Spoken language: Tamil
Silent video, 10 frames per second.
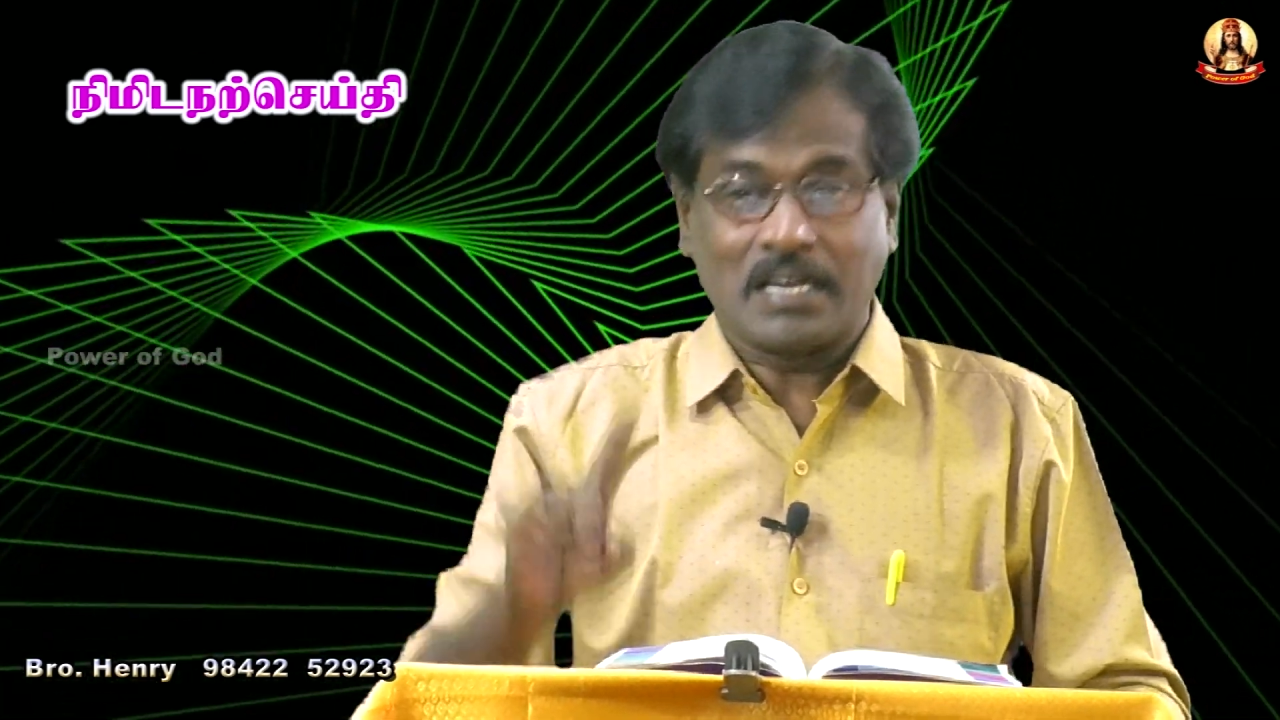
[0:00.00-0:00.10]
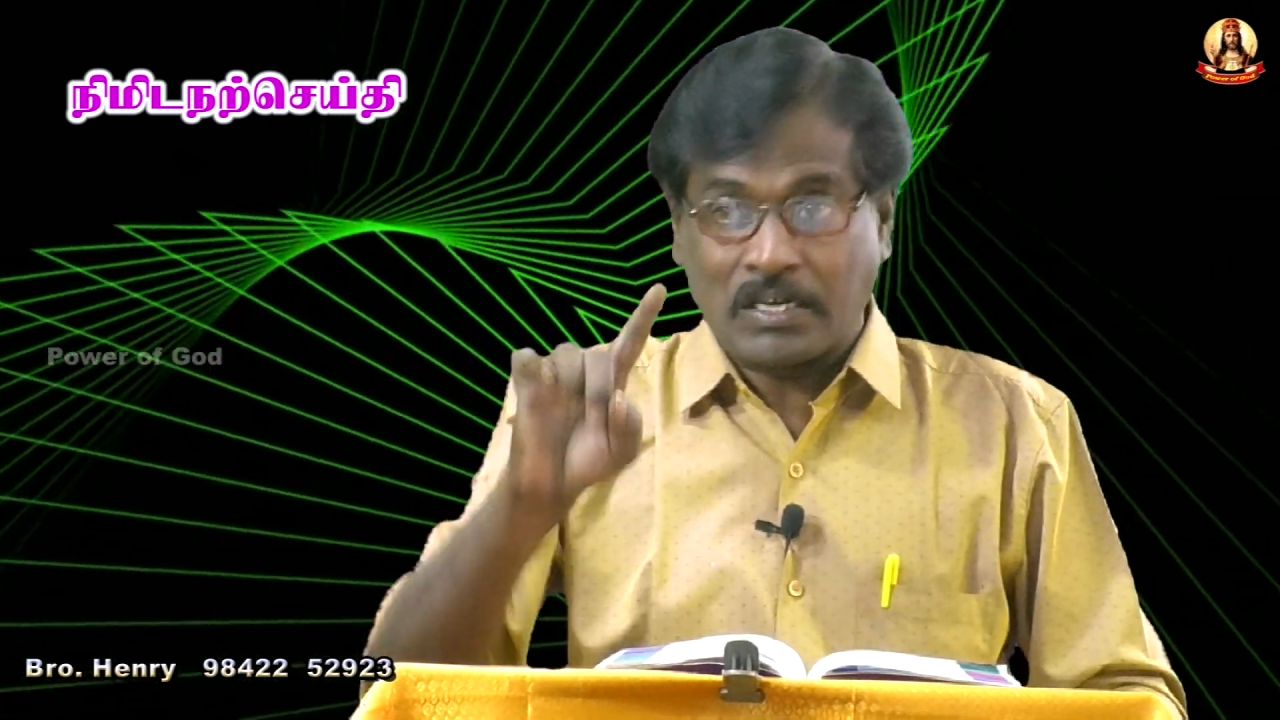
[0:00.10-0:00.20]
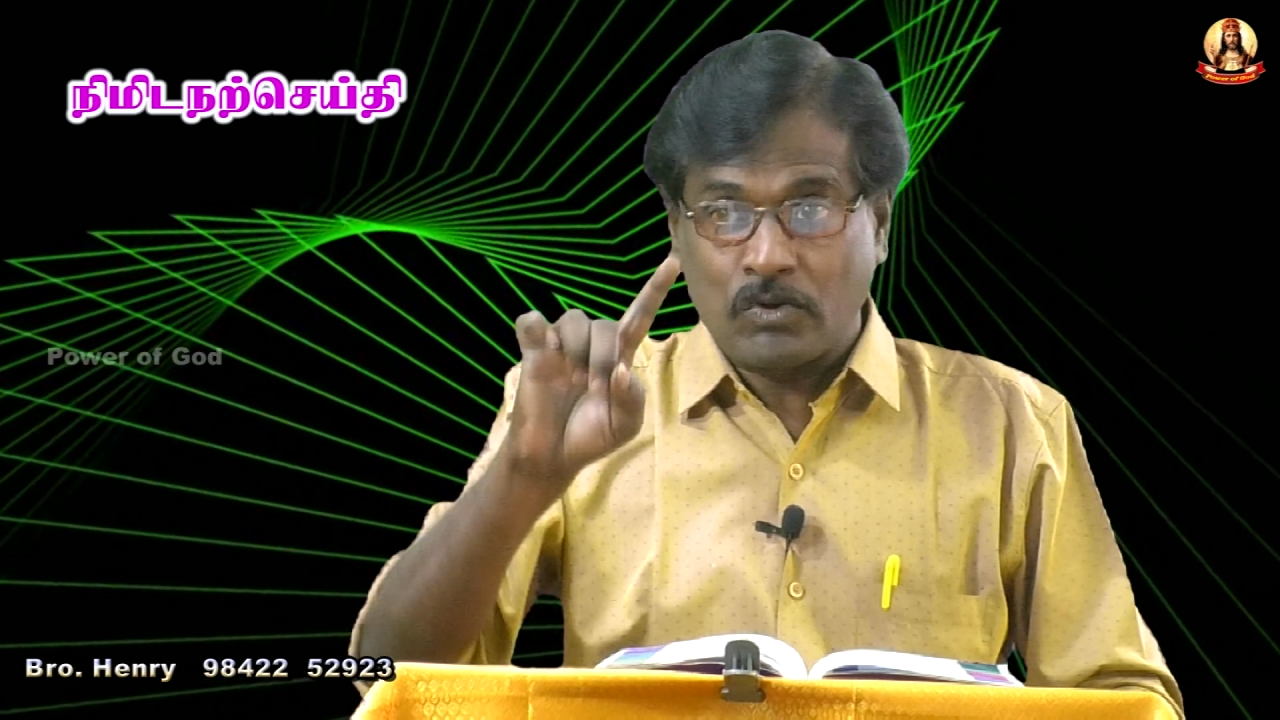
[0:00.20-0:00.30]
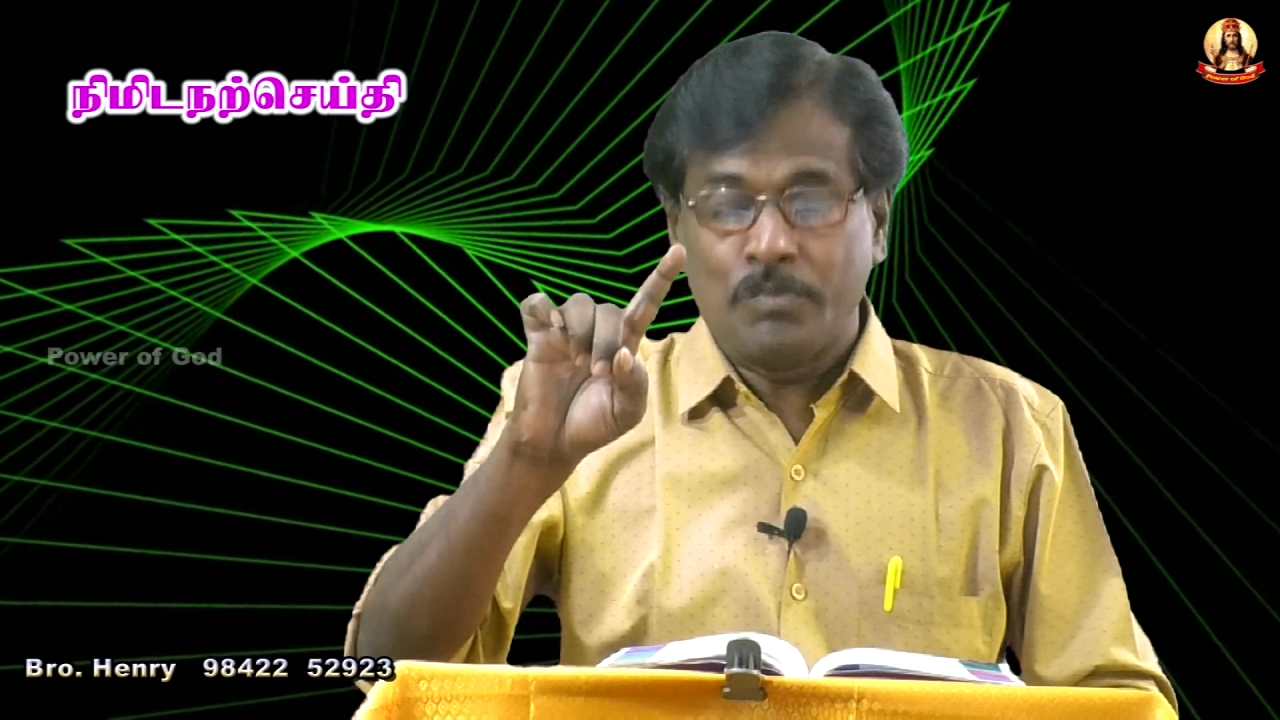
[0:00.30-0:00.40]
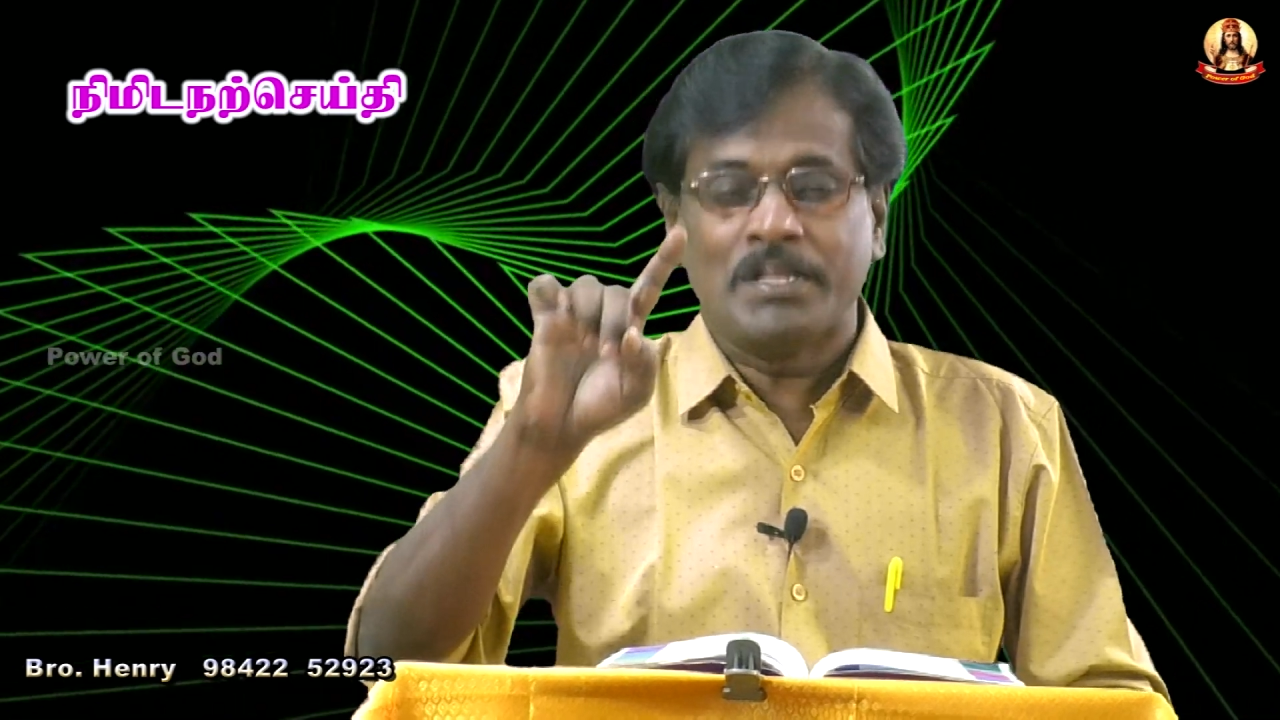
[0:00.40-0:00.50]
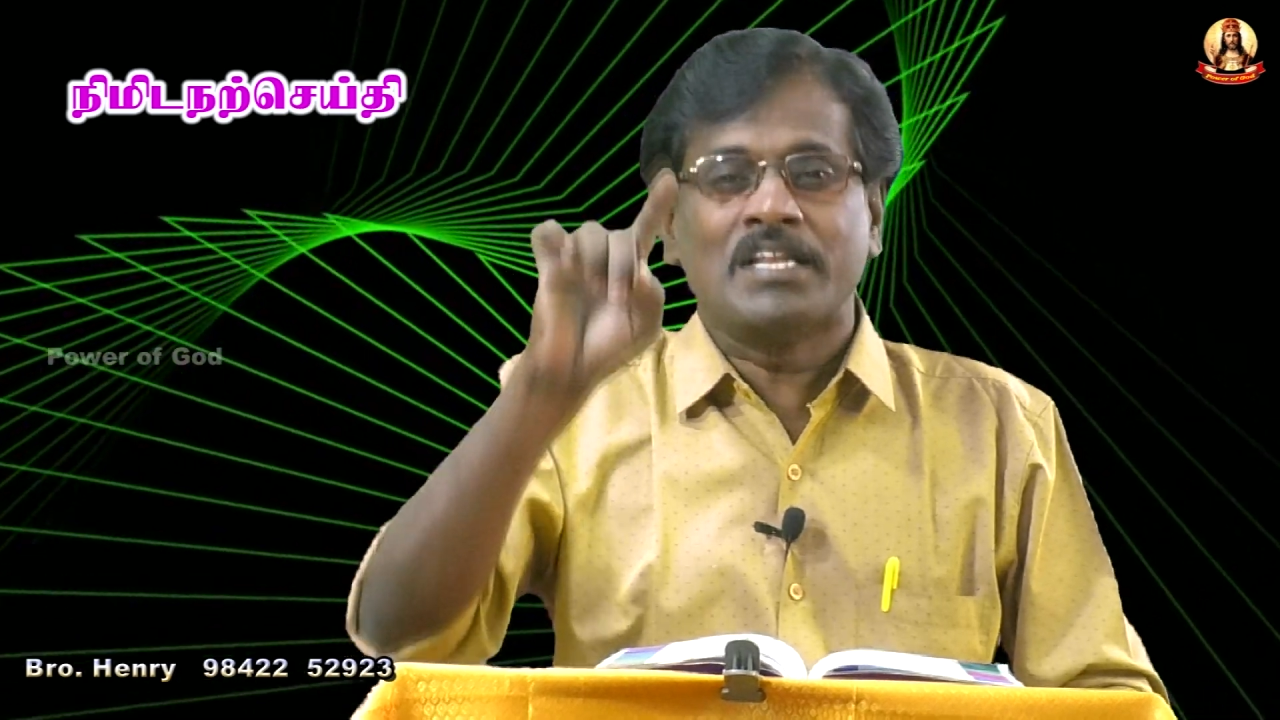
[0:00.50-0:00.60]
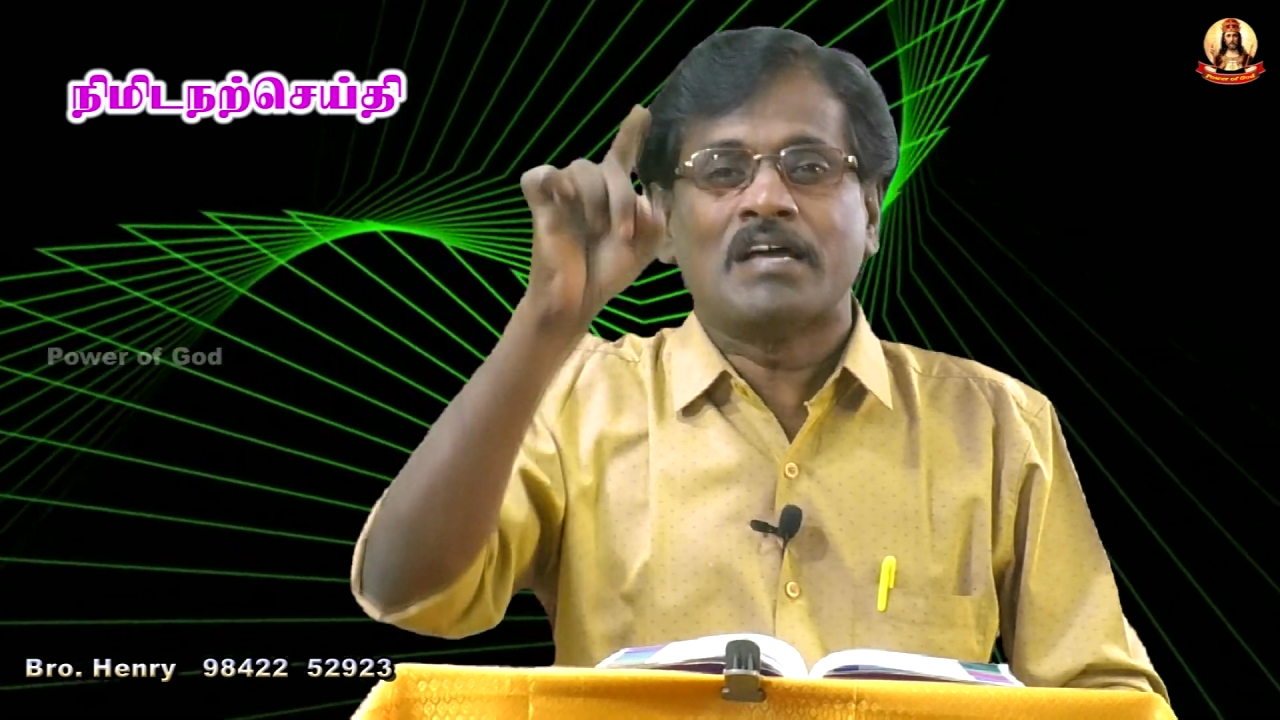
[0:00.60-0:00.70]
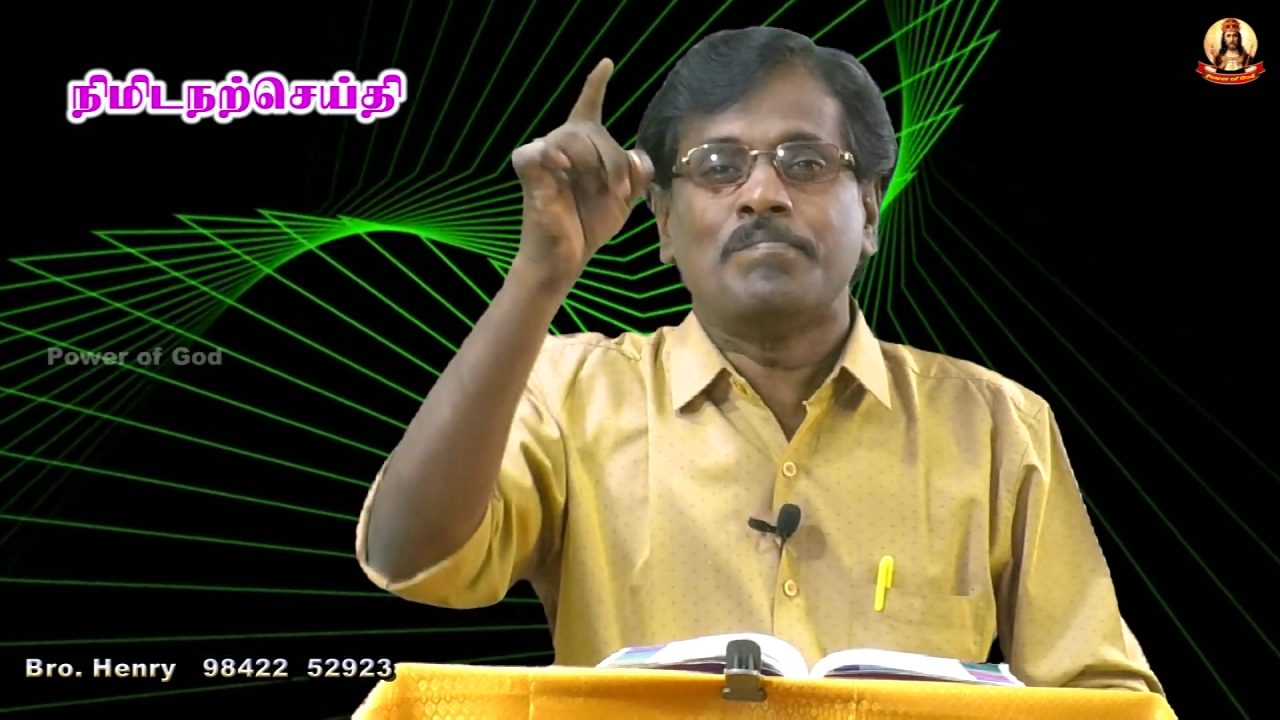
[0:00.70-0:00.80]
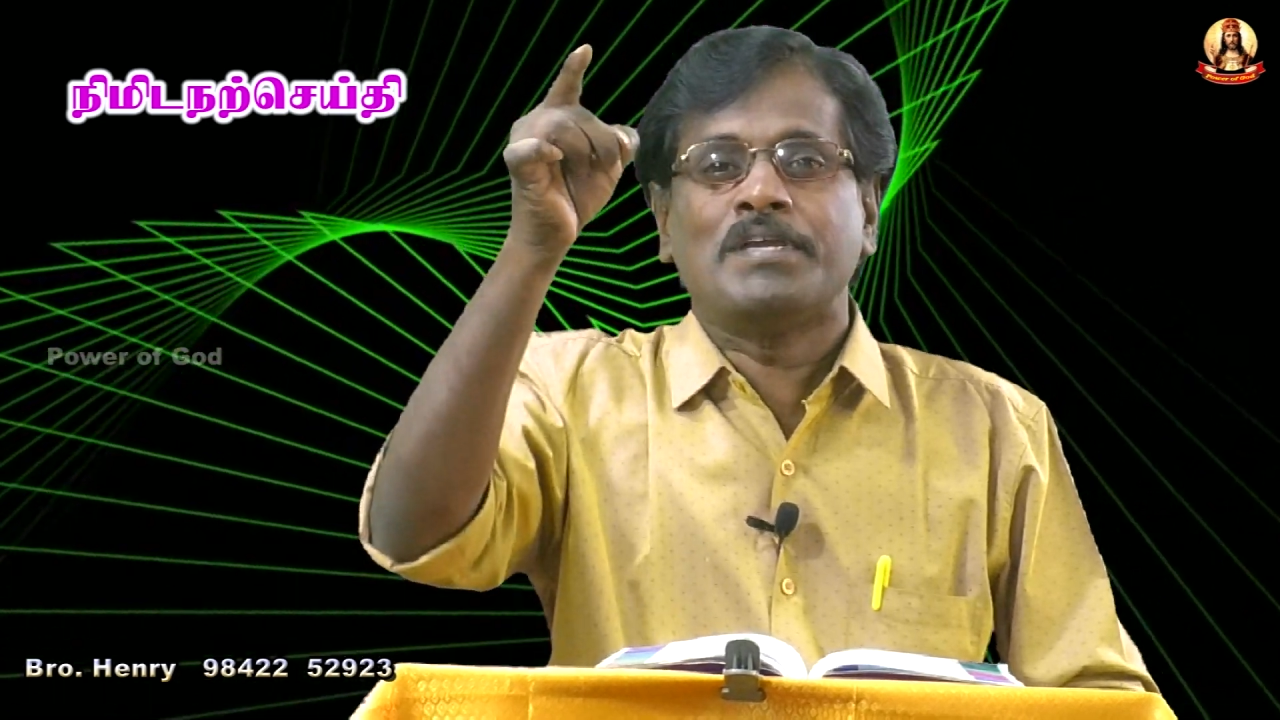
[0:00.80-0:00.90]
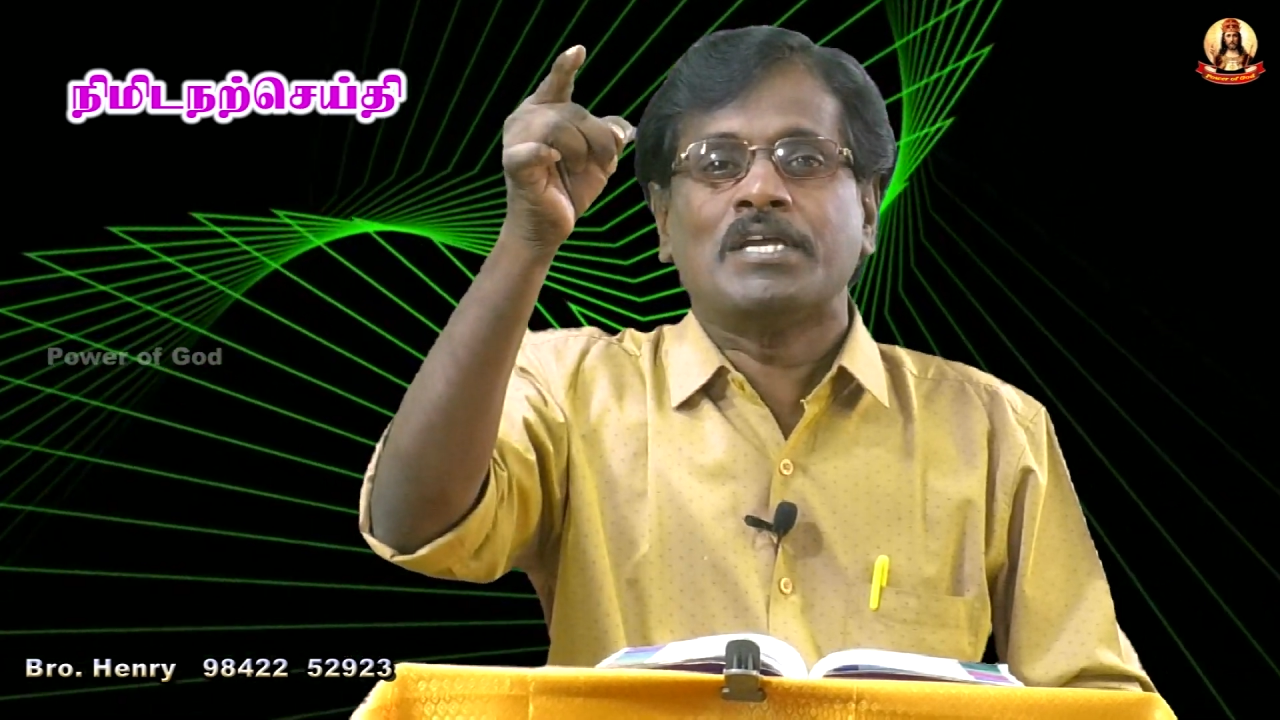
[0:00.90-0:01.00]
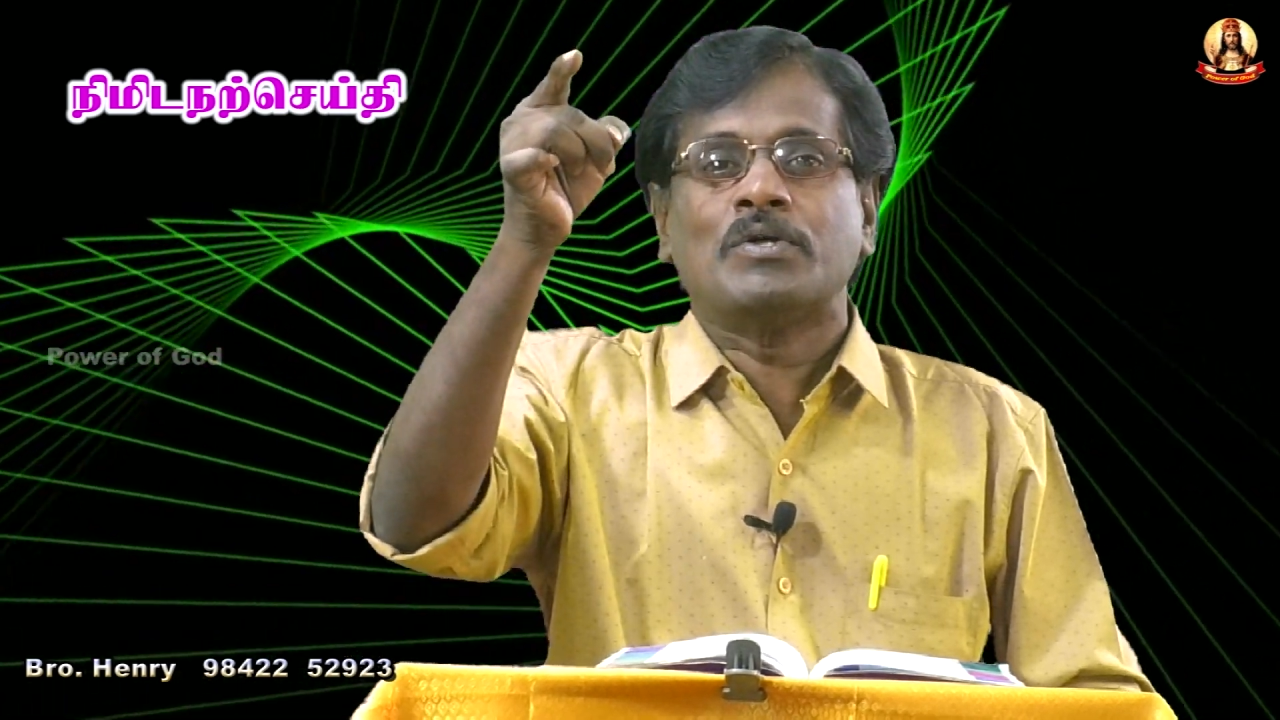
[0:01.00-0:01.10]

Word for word: கடவுள் மீது நம்பிக்கை